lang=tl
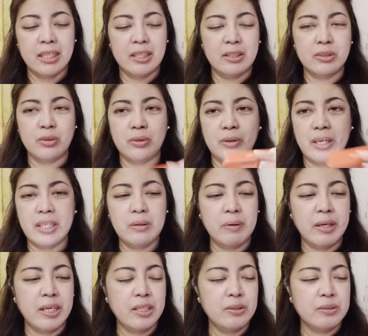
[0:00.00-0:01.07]
So,
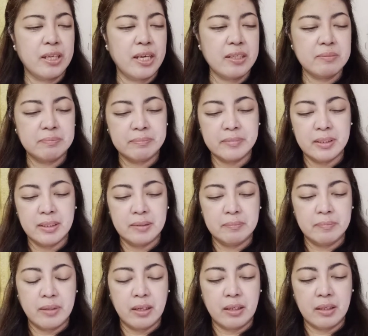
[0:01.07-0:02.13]
anyway, yun nga.
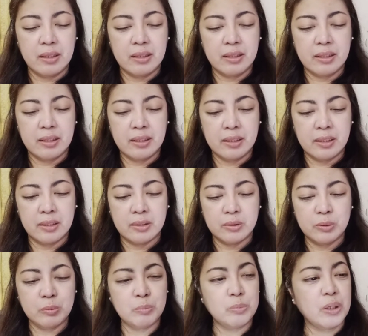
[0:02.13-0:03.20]
Uh, ah,
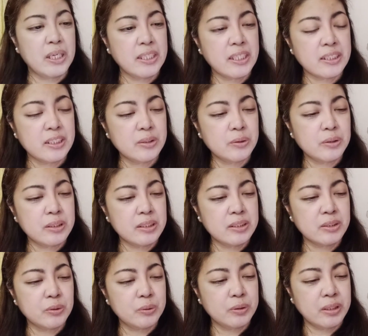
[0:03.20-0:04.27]
itong product na to is
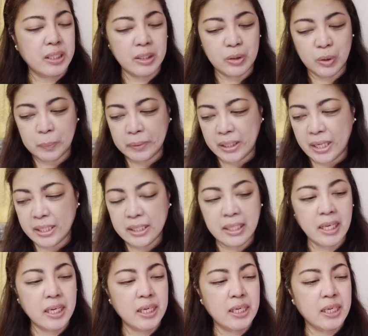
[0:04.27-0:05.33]
contain of 10,
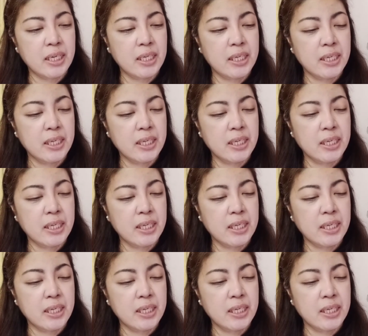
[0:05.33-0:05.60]
uh,